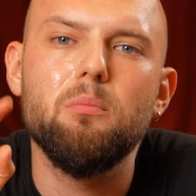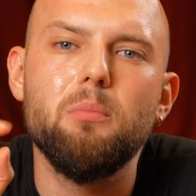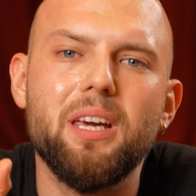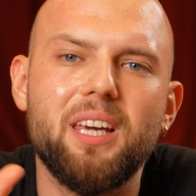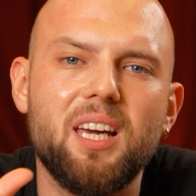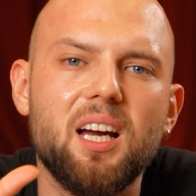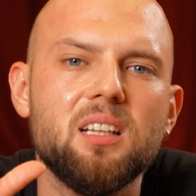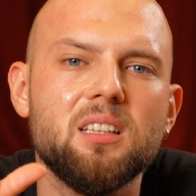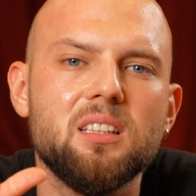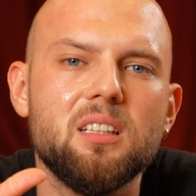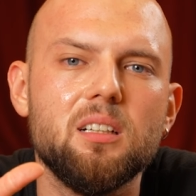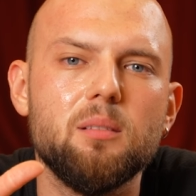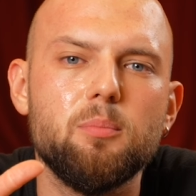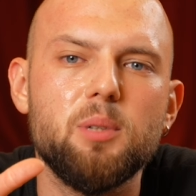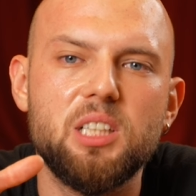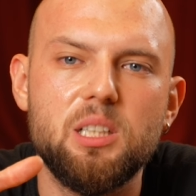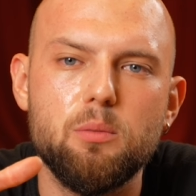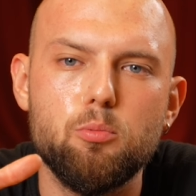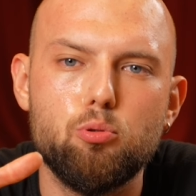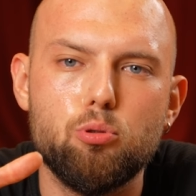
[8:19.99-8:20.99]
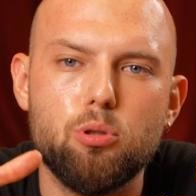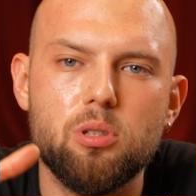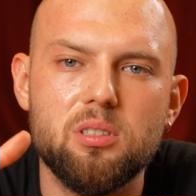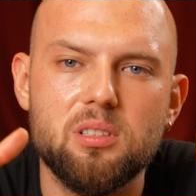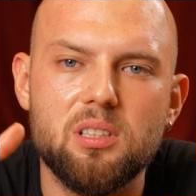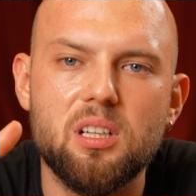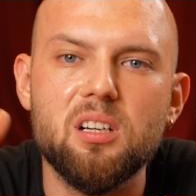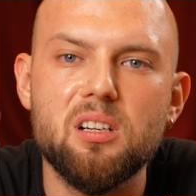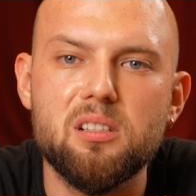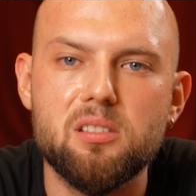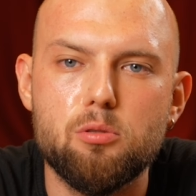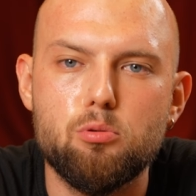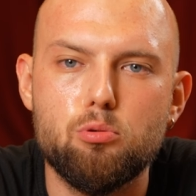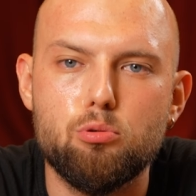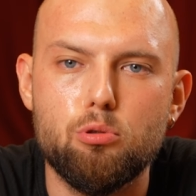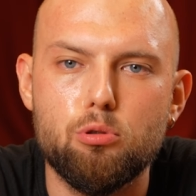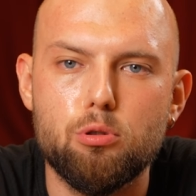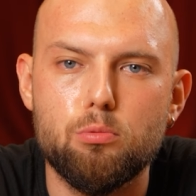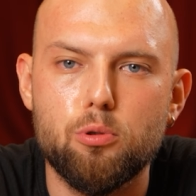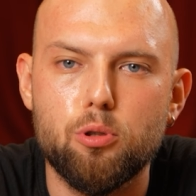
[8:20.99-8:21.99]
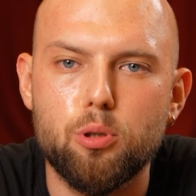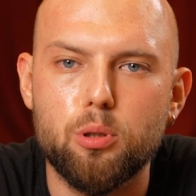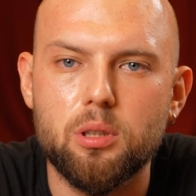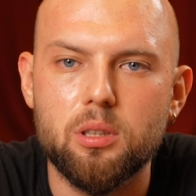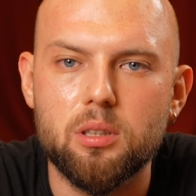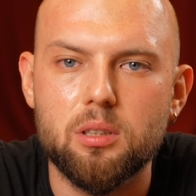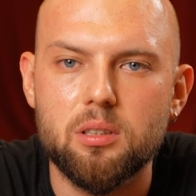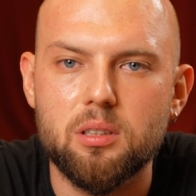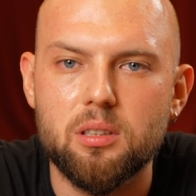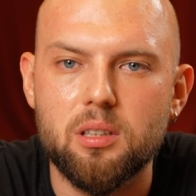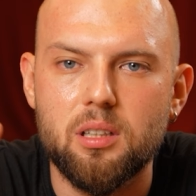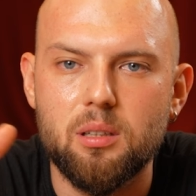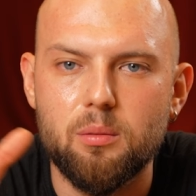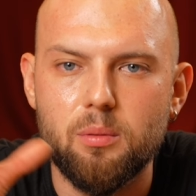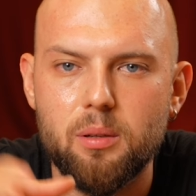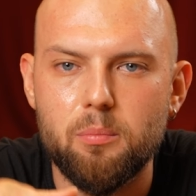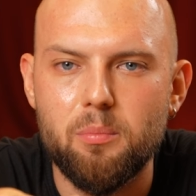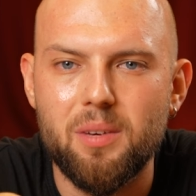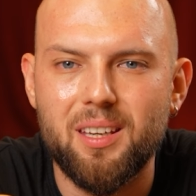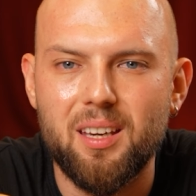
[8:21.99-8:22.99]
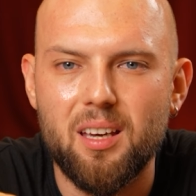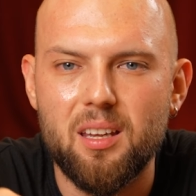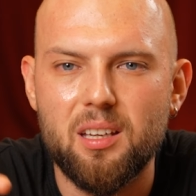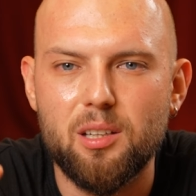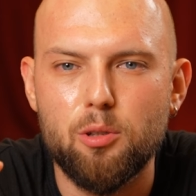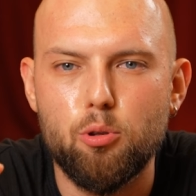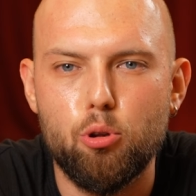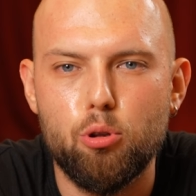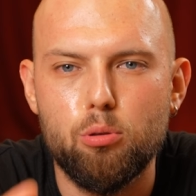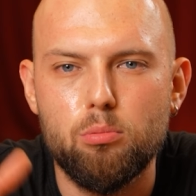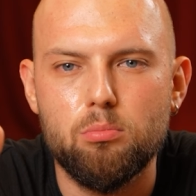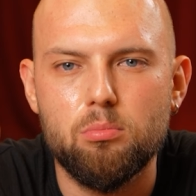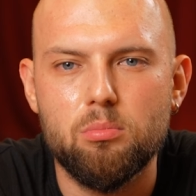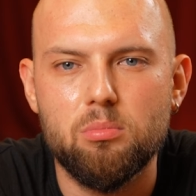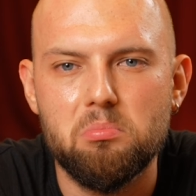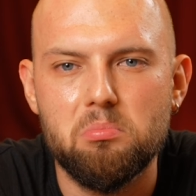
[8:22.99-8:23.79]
Mekanda bakım süresi daha kısa sürüyordu bu arada orada. Yani ben mekana gidiyordum.